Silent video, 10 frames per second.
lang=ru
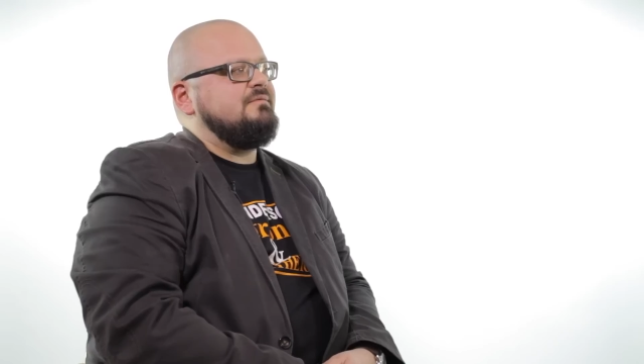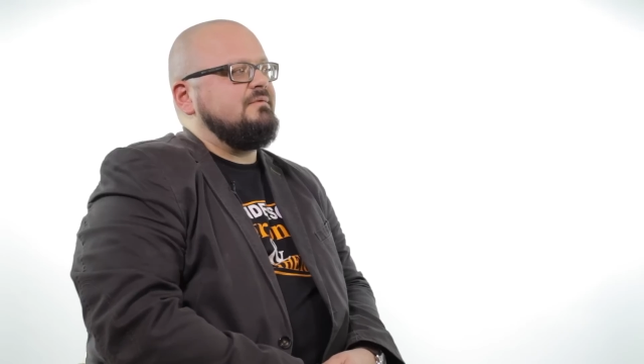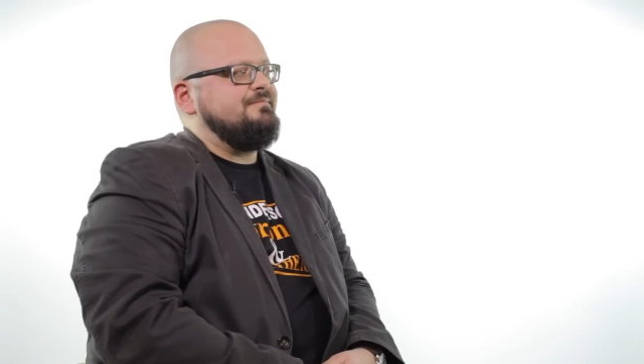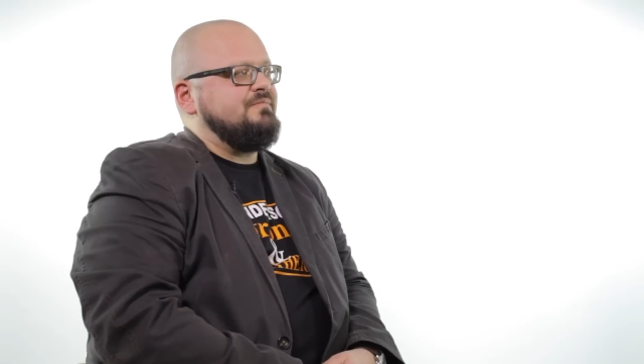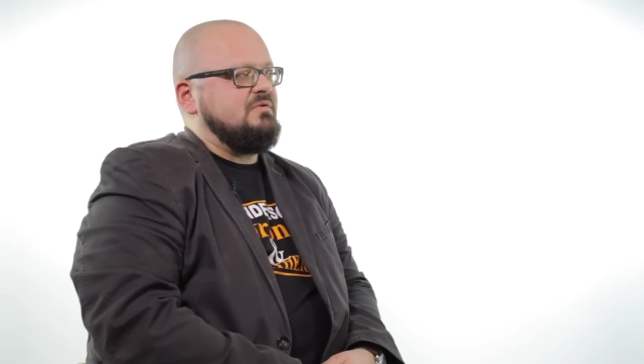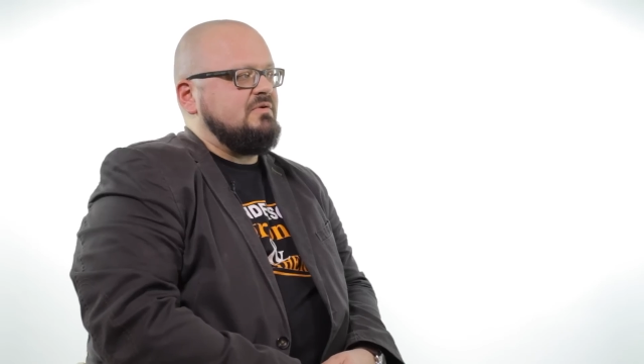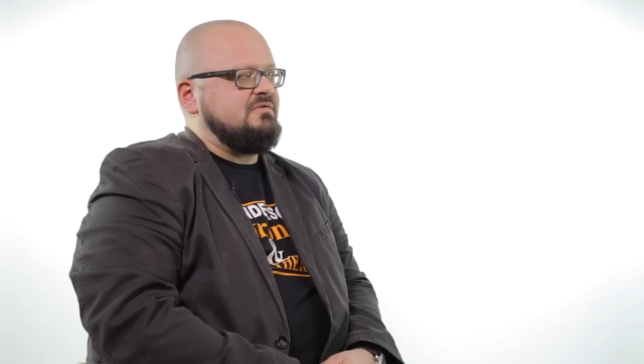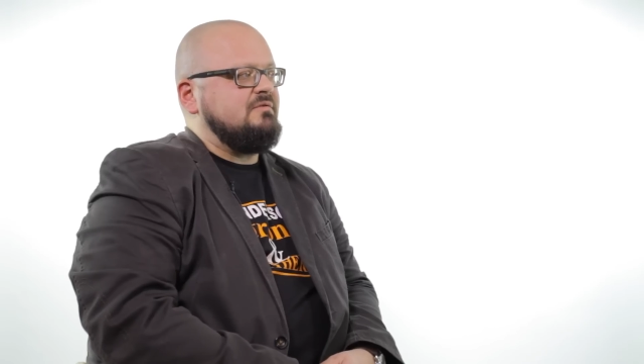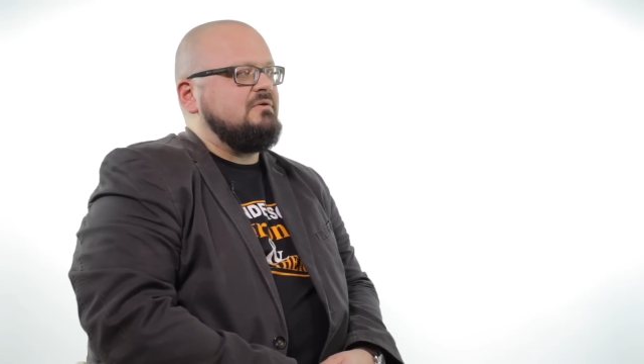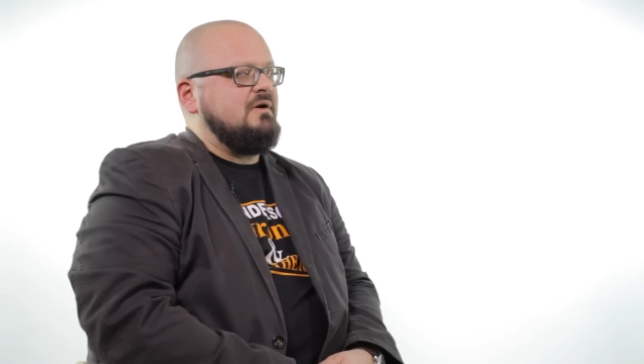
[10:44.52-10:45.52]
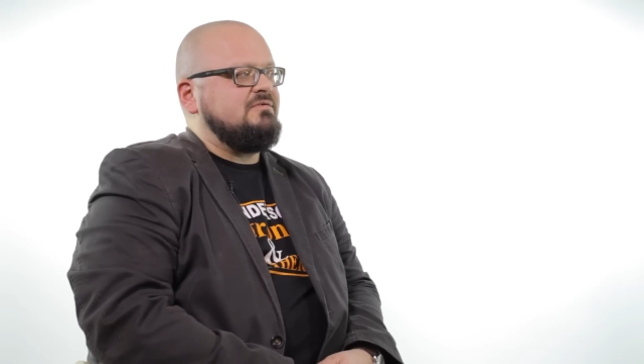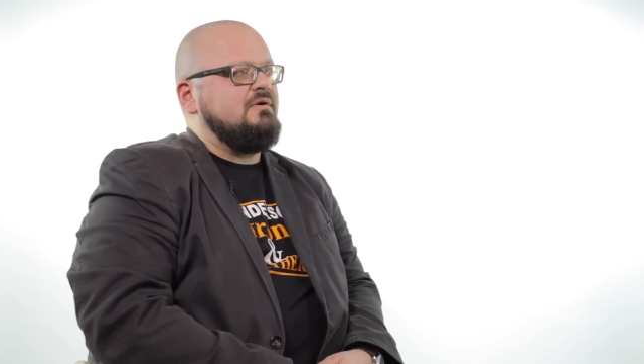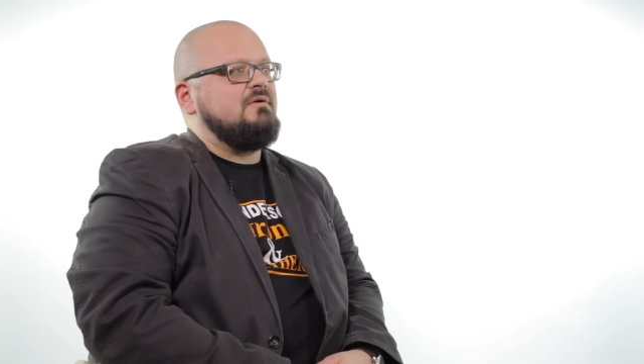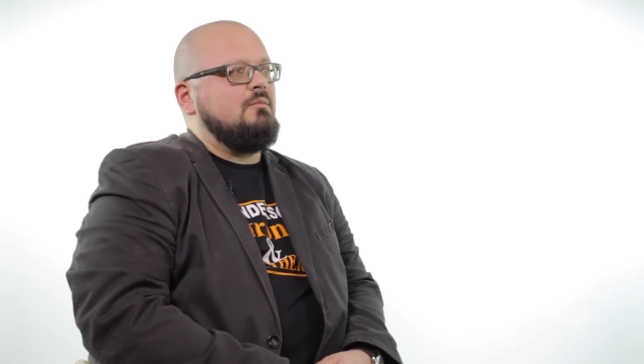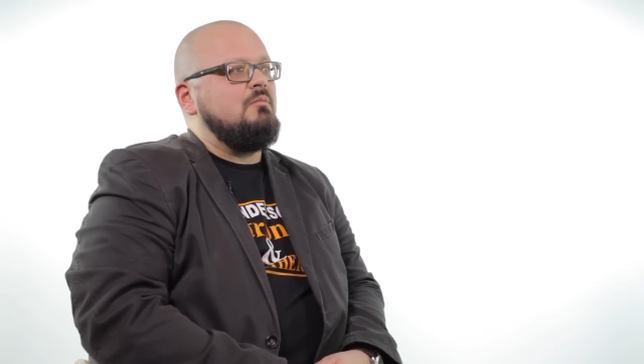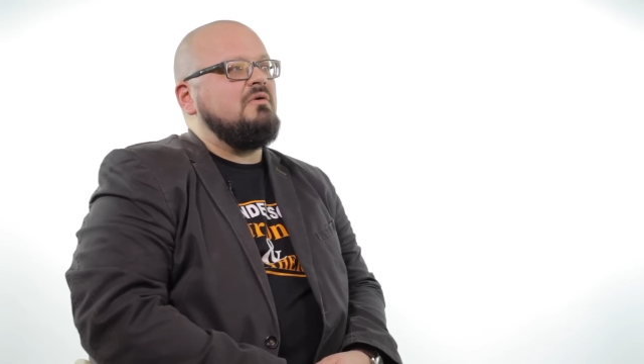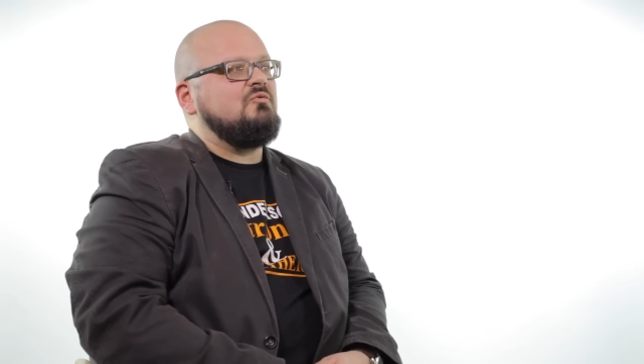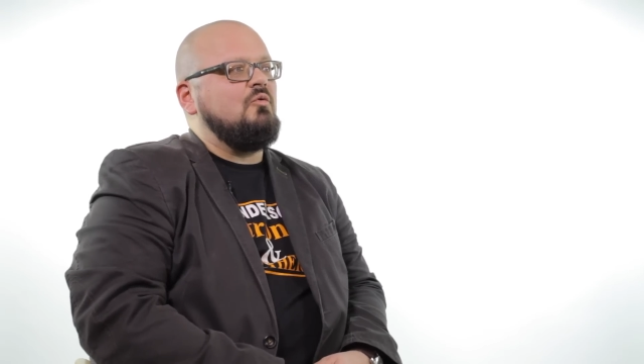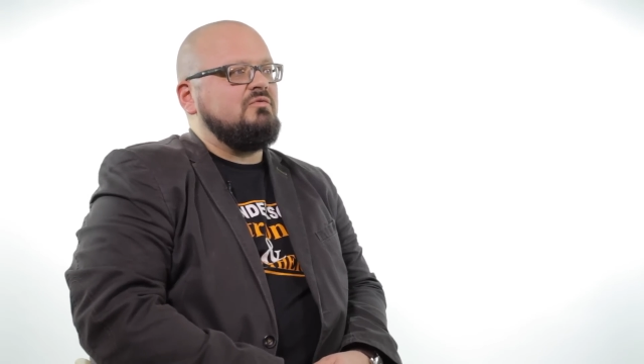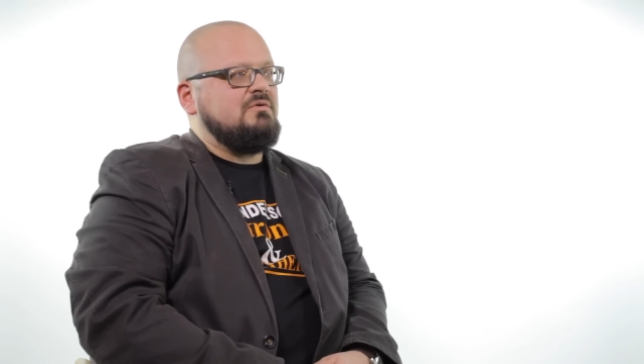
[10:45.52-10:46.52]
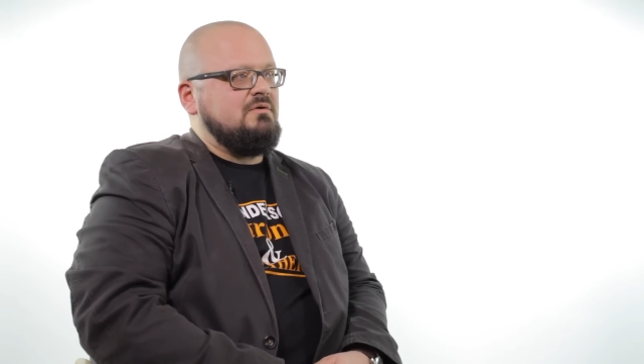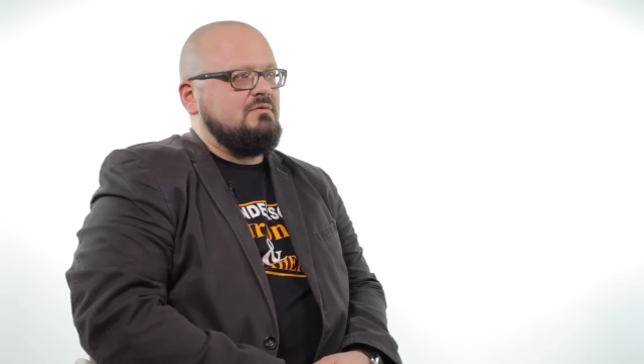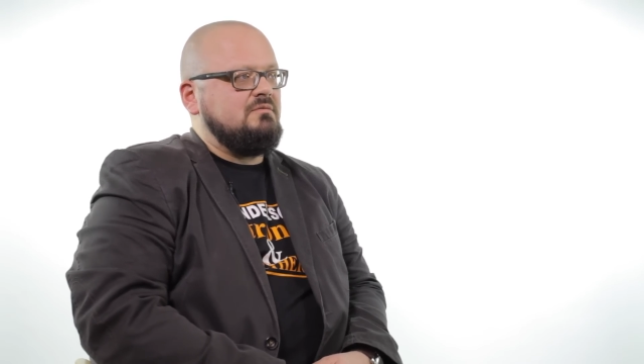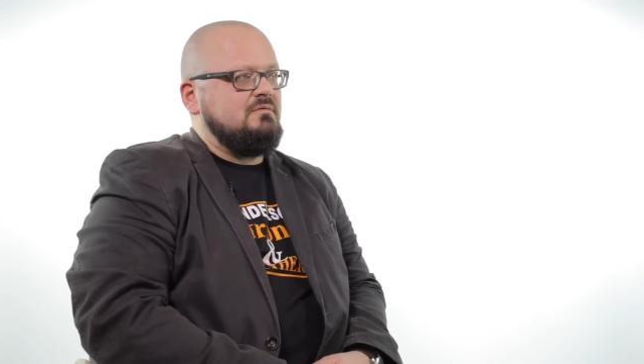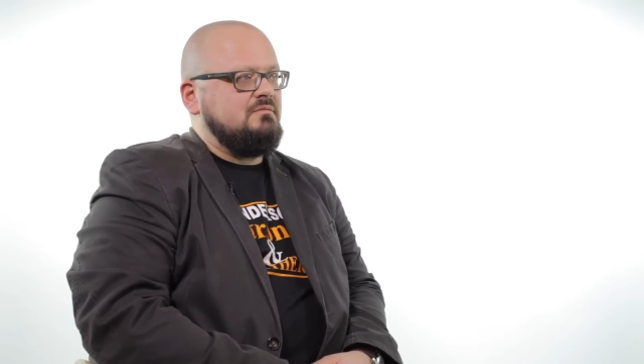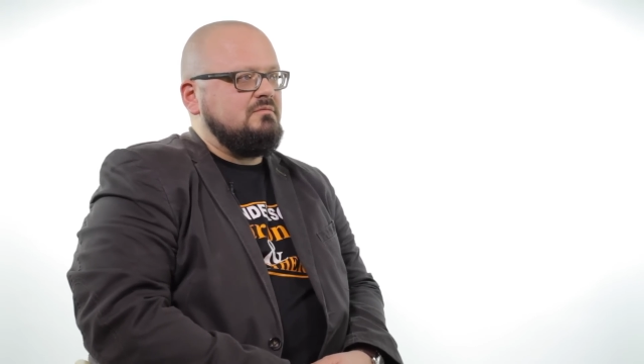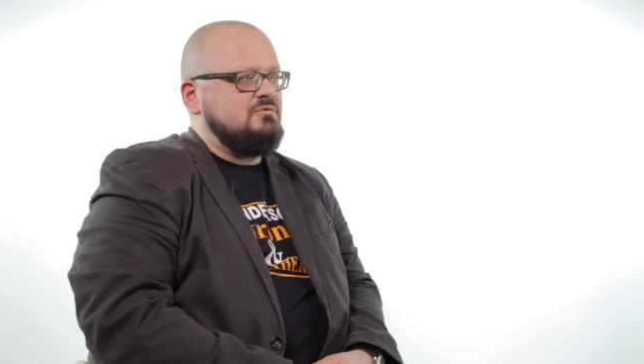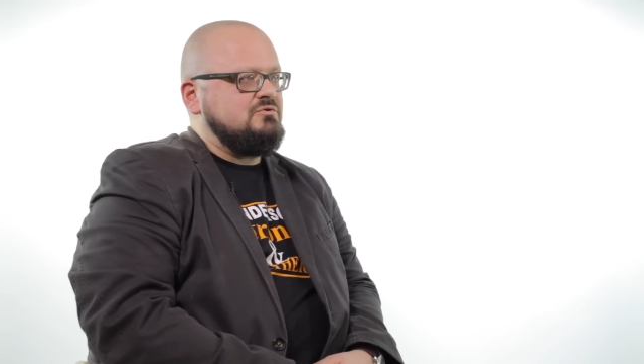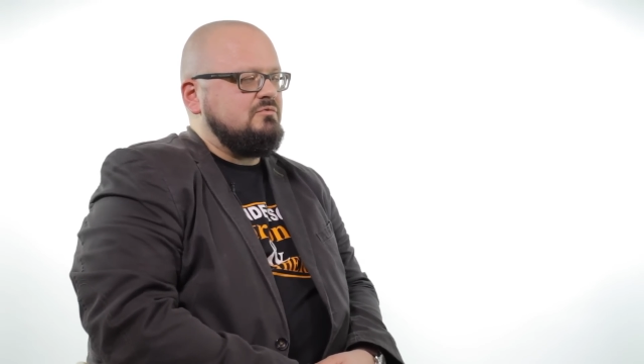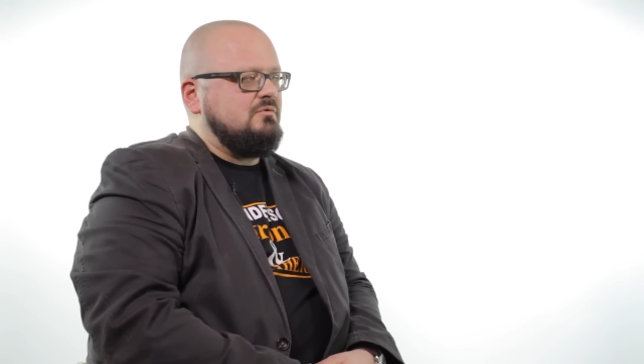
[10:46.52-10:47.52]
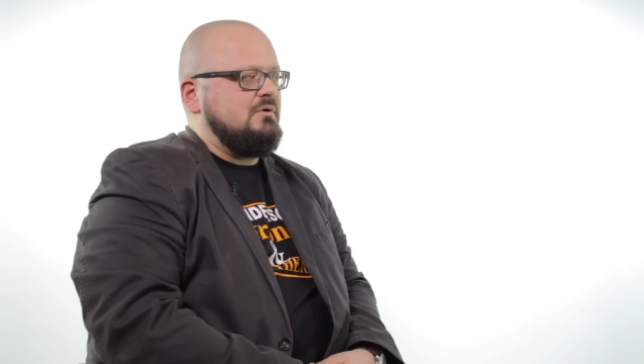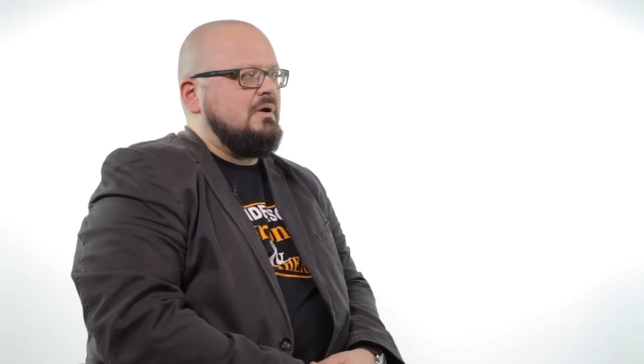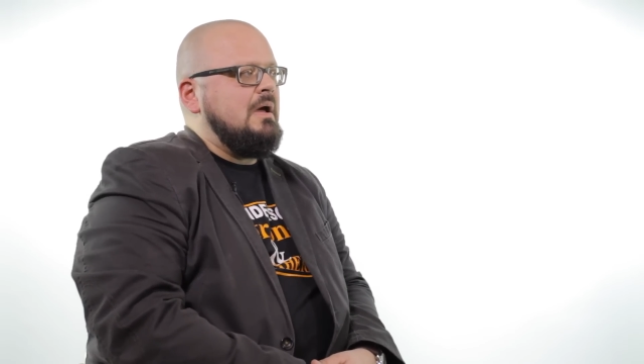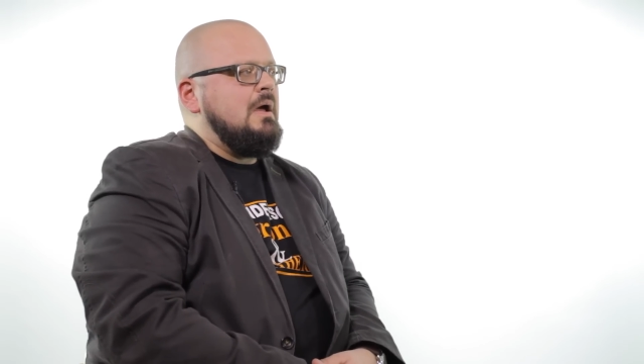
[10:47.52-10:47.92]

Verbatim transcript: эм, составила костяк как бы московской э, школы.